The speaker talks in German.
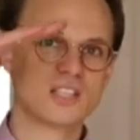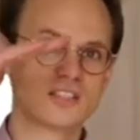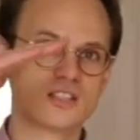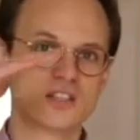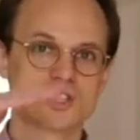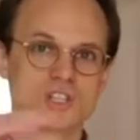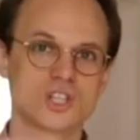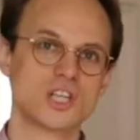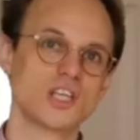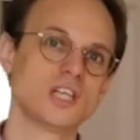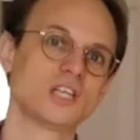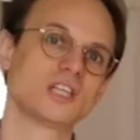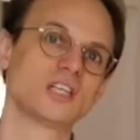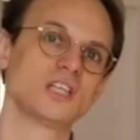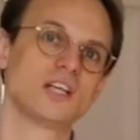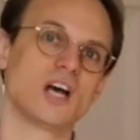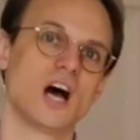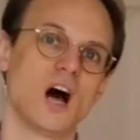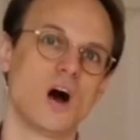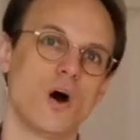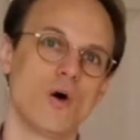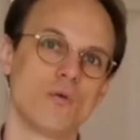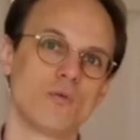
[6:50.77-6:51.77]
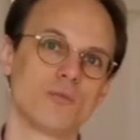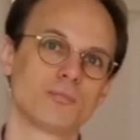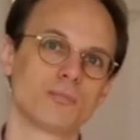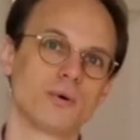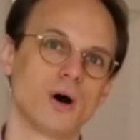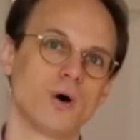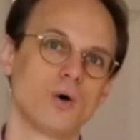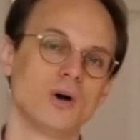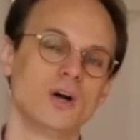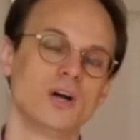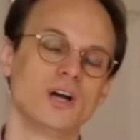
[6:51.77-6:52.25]
diesen
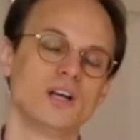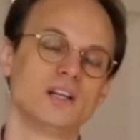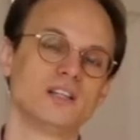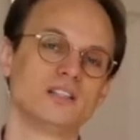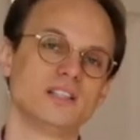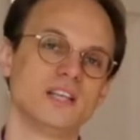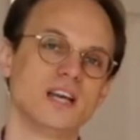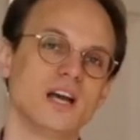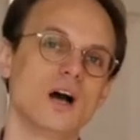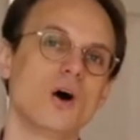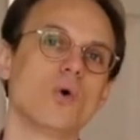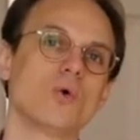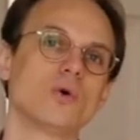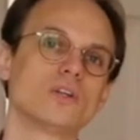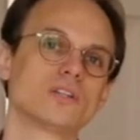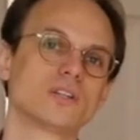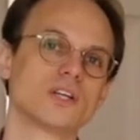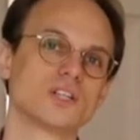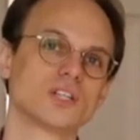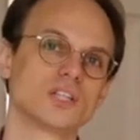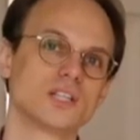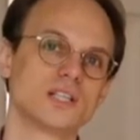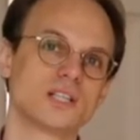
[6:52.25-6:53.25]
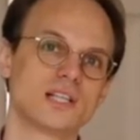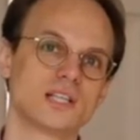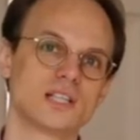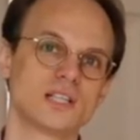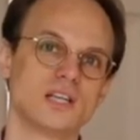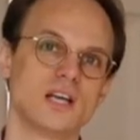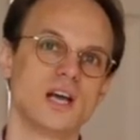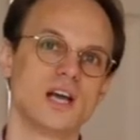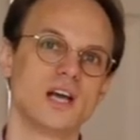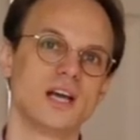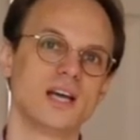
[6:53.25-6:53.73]
Schichtenaufbau der unterschiedlichen